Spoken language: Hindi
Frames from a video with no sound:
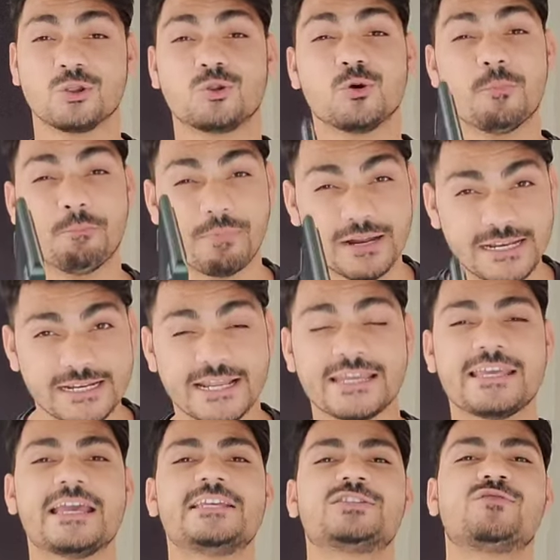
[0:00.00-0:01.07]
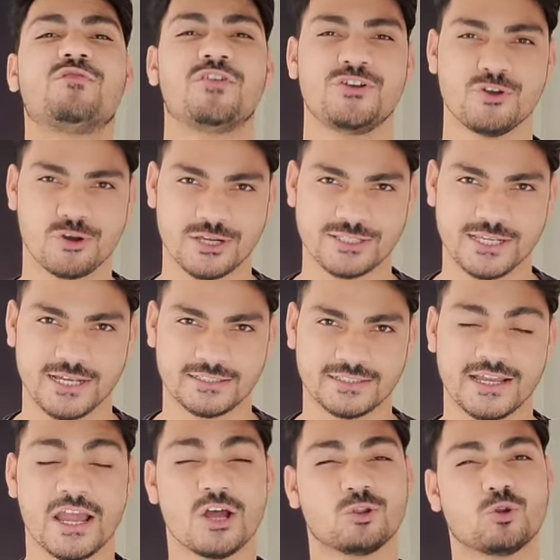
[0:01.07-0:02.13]
तो बने रहिए इस वीडियो के साथ
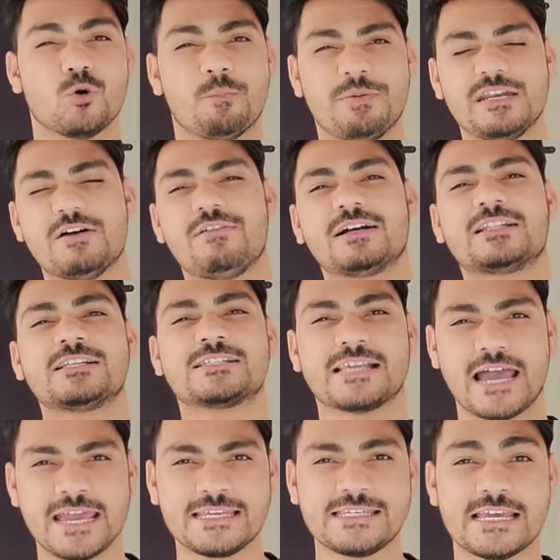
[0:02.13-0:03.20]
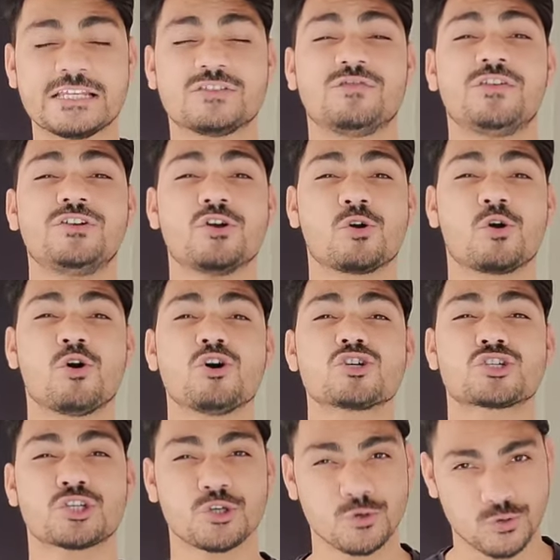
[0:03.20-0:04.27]
तो बिना वक्त जाए किए इस वीडियो को
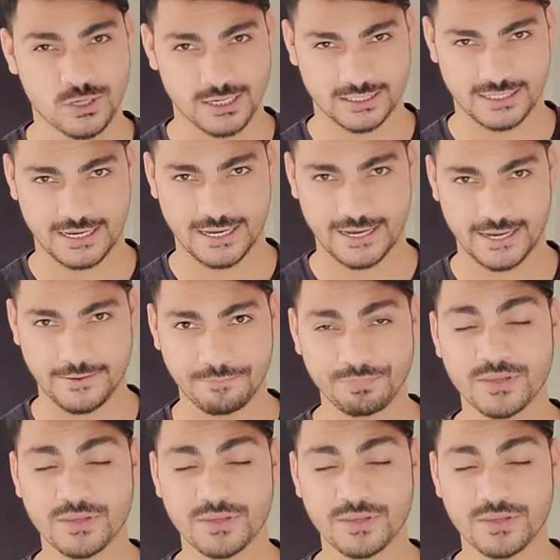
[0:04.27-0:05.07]
शुरू करते हैं